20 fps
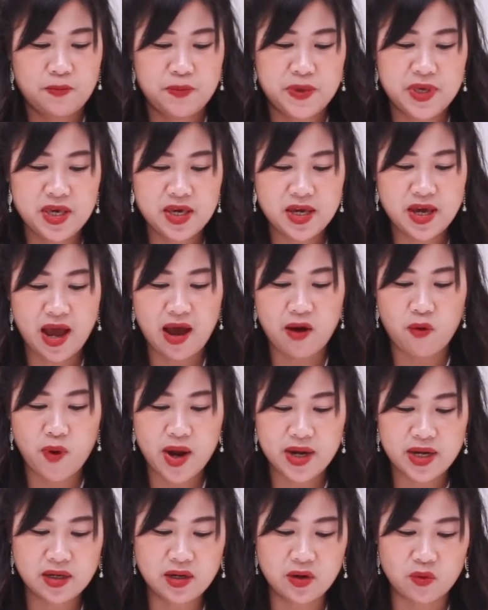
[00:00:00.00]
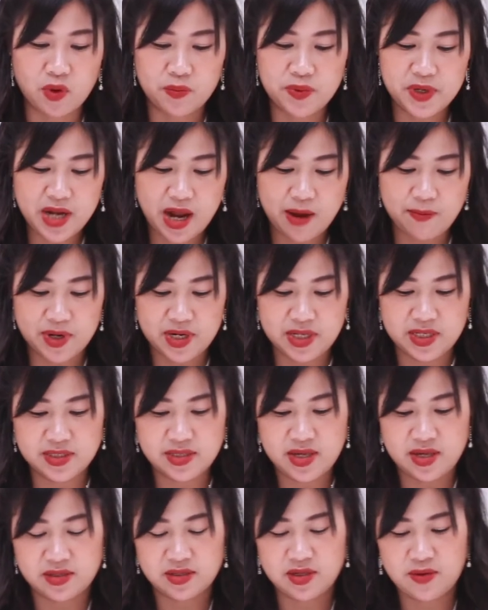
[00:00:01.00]
พี่กะว่าถ้าเกิดว่าพี่ทำอันนี้
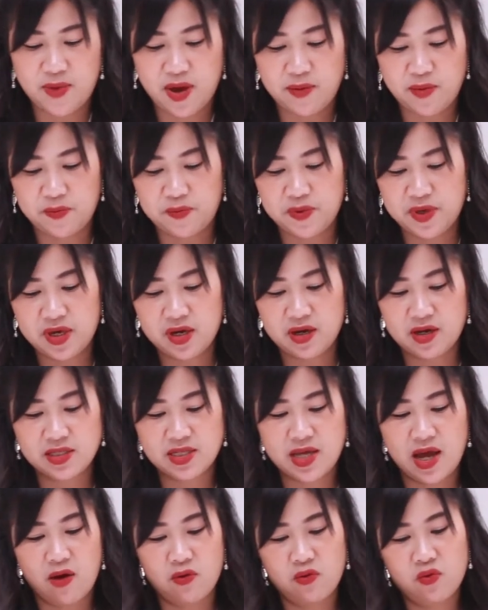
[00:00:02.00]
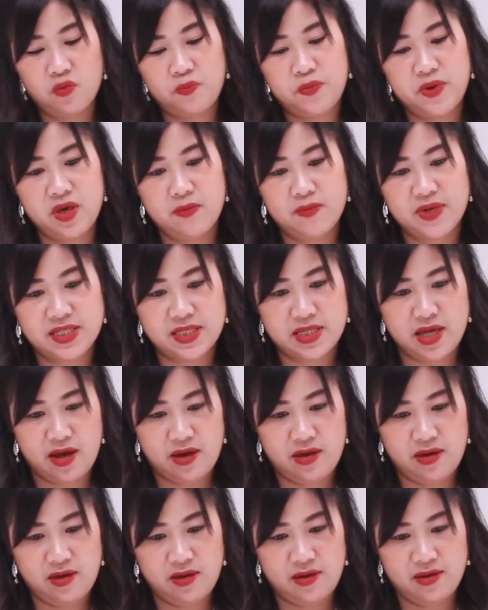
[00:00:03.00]
เสร็จใช่ไหมแบบพี่ก็จะเอาลูกพี่มาใส่
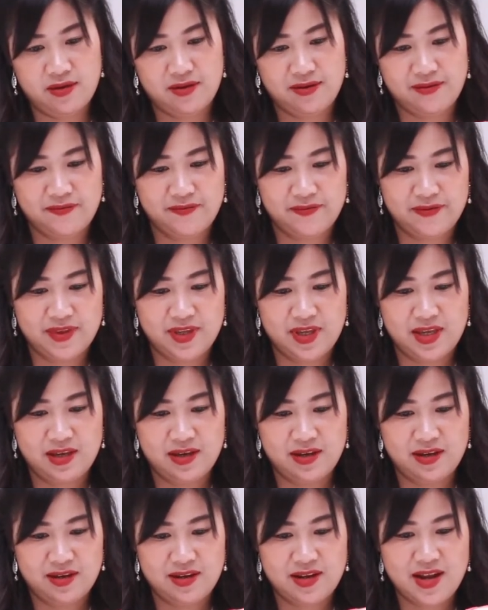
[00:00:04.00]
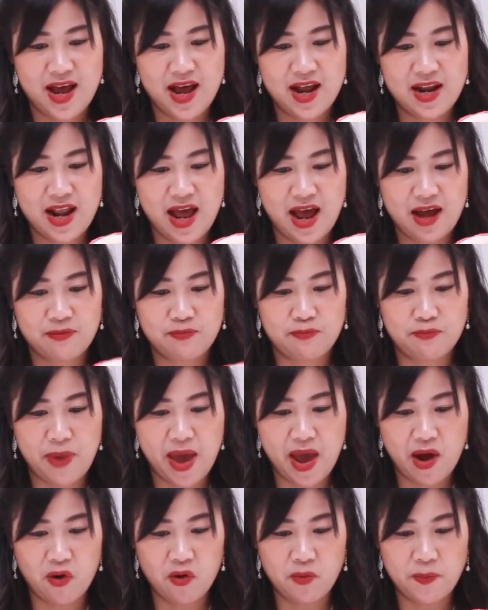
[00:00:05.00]
น่ารัก
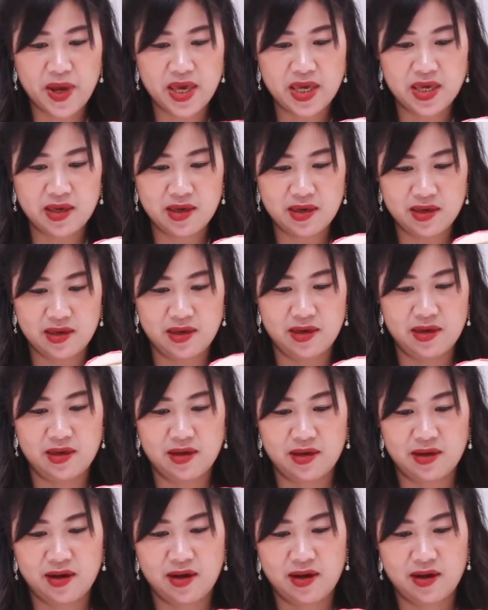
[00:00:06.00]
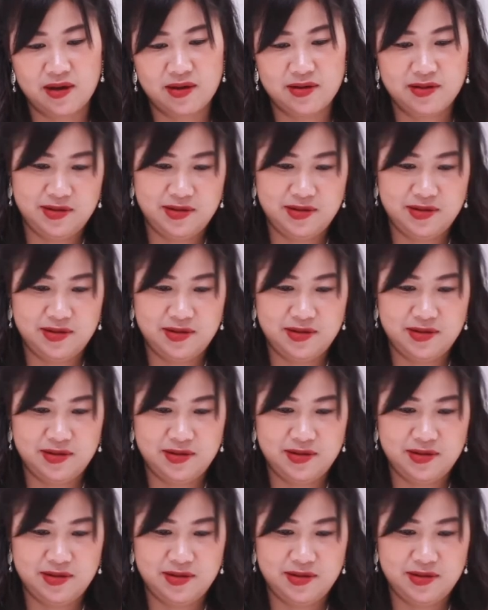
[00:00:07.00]
แบ๊วไปอีกค่ะ